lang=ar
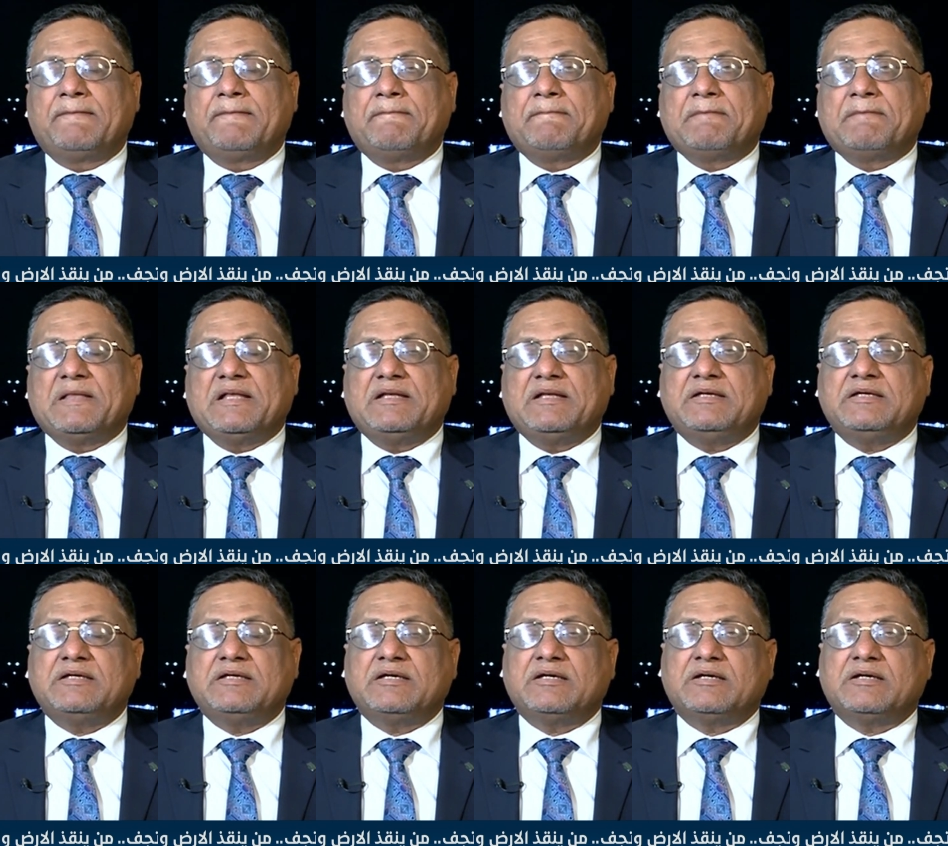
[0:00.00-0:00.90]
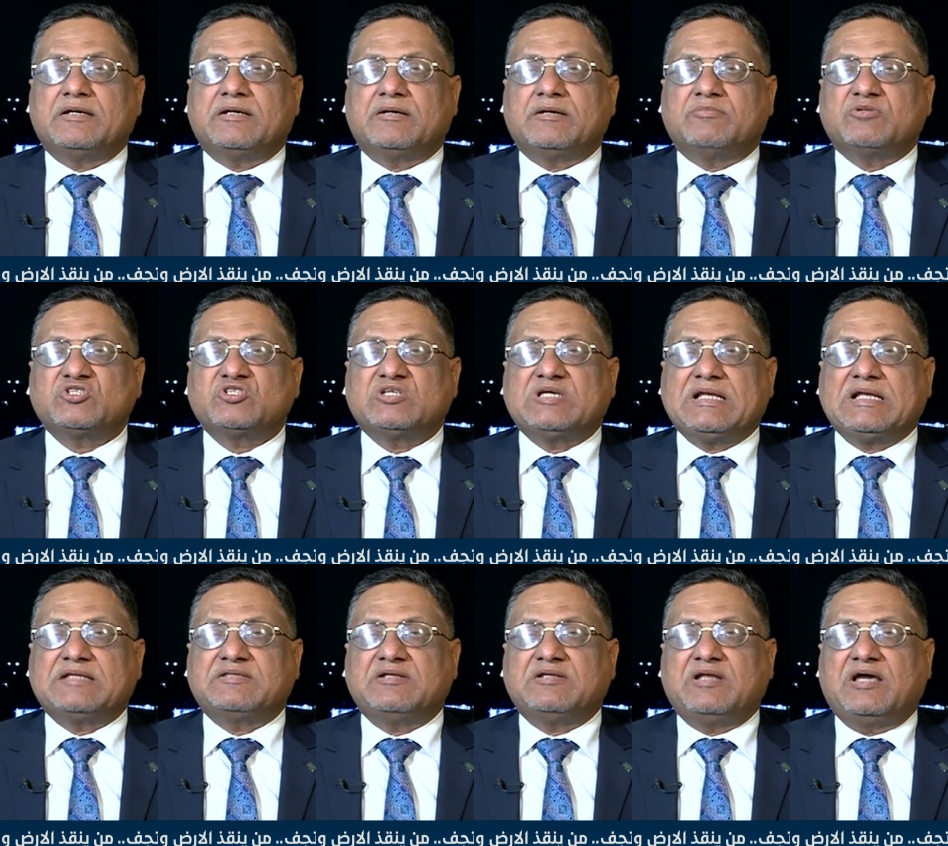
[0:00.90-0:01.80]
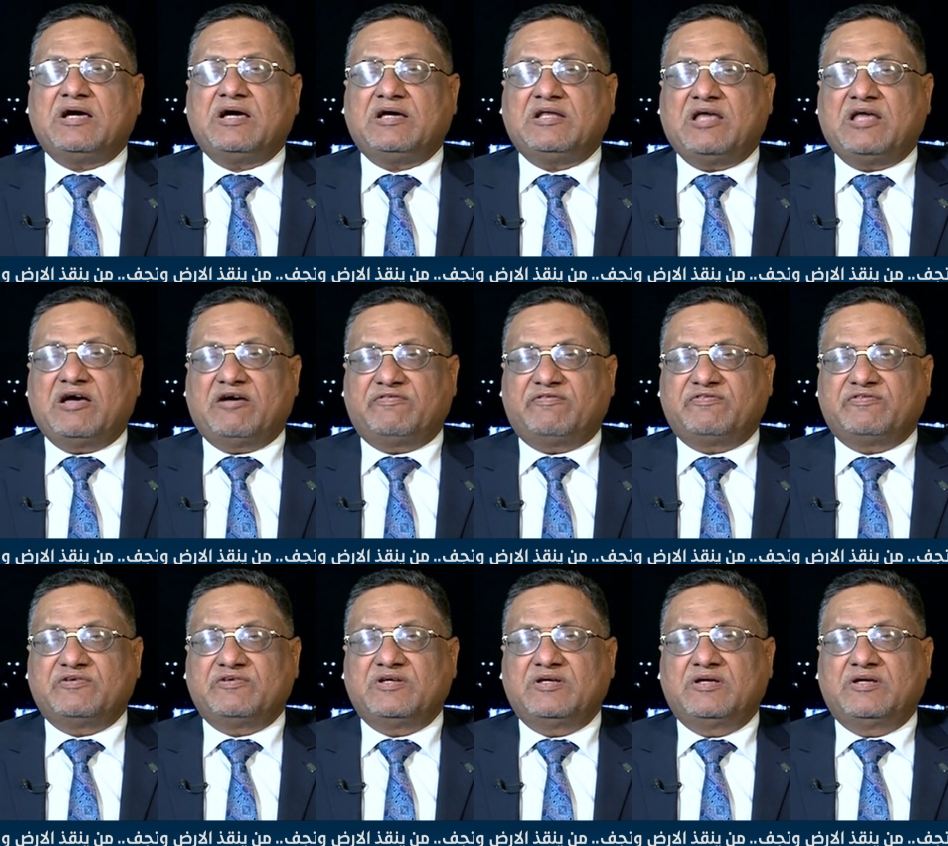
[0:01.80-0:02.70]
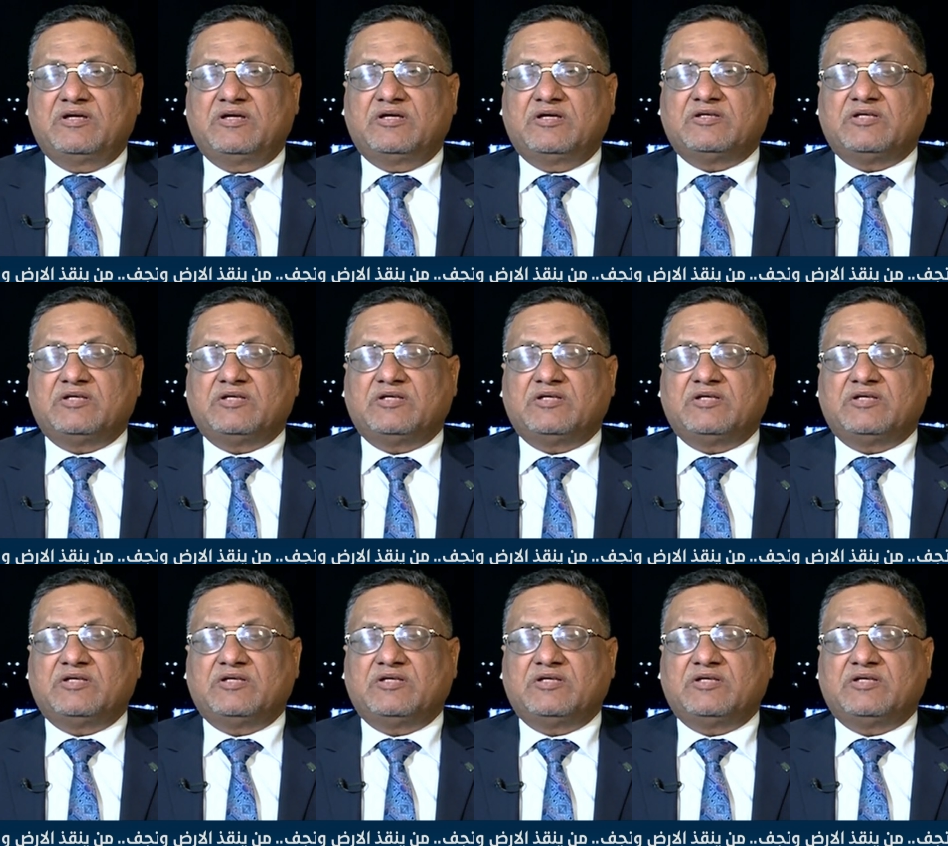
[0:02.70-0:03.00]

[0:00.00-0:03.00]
اللي هي مشكله الاعلاف نعم.